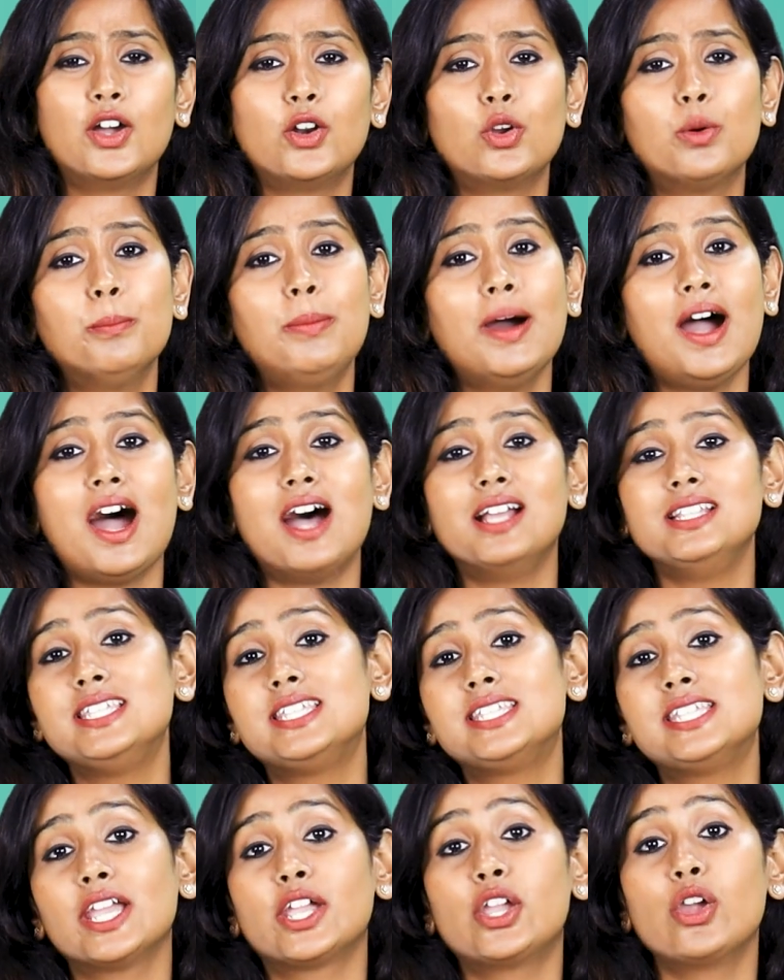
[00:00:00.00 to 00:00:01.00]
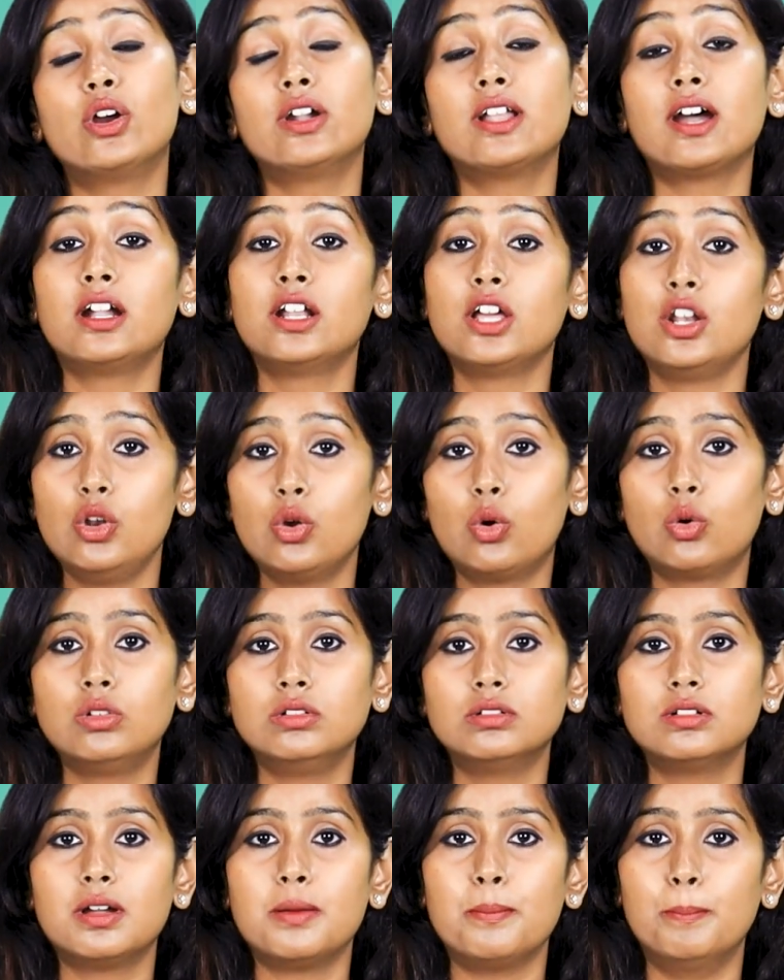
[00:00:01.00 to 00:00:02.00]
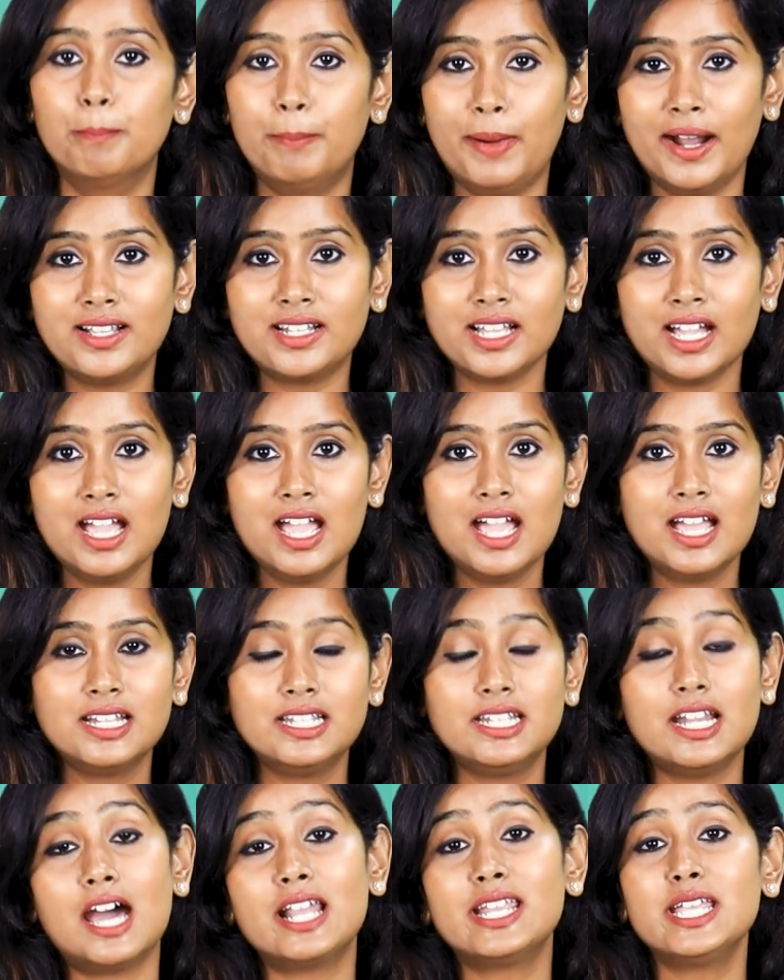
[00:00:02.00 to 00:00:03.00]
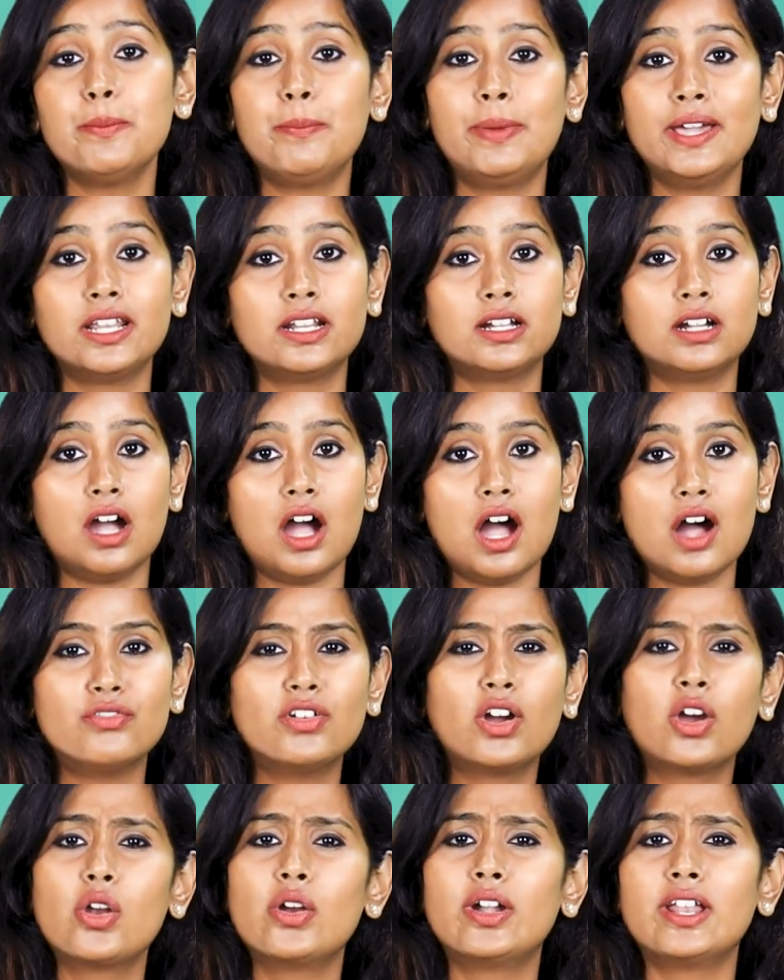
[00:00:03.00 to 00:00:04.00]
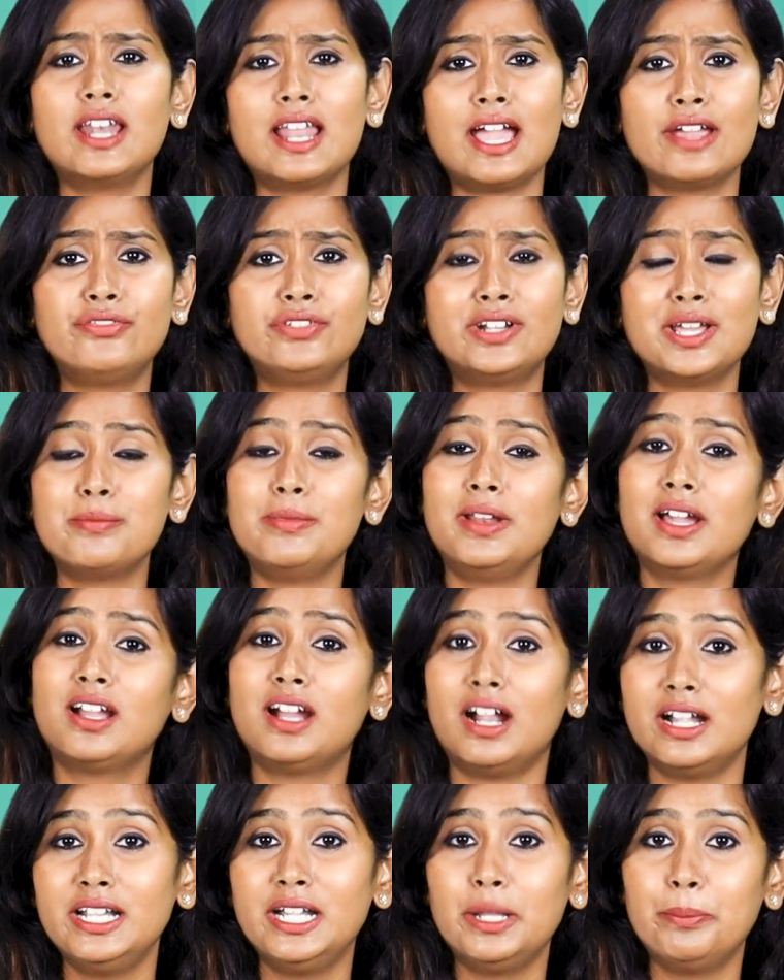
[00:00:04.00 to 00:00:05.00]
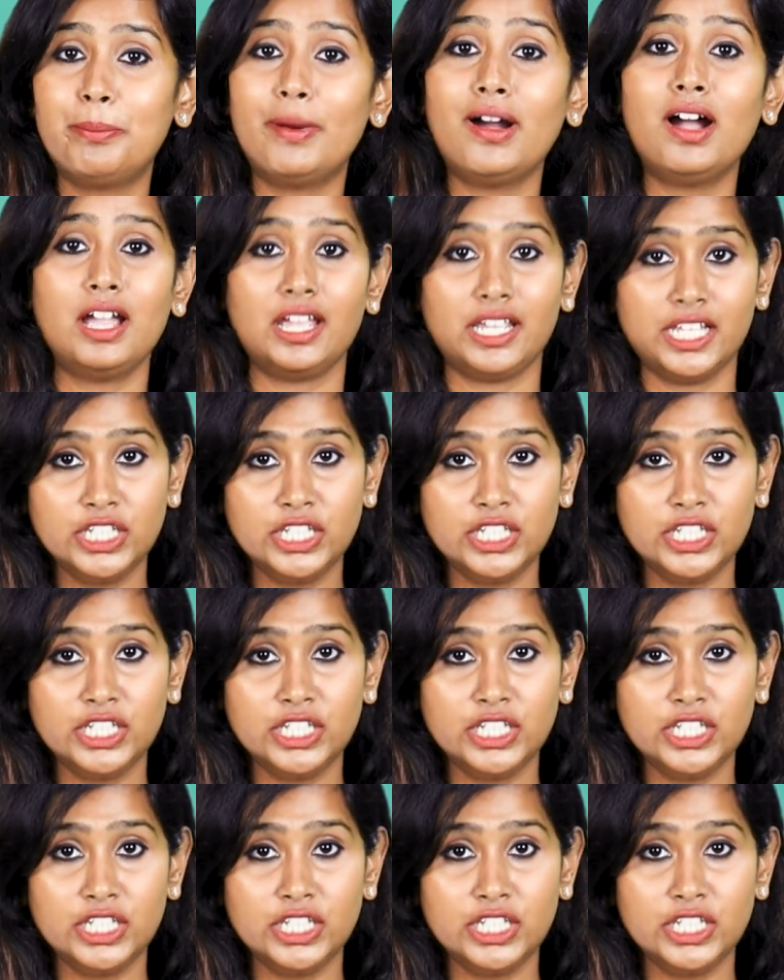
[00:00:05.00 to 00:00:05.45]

ரொம்ப அன்செக்யூர்டான லோன் பட் நிறைய பேர் அவங்களுடைய லைஃப் டைமில் கண்டிப்பாக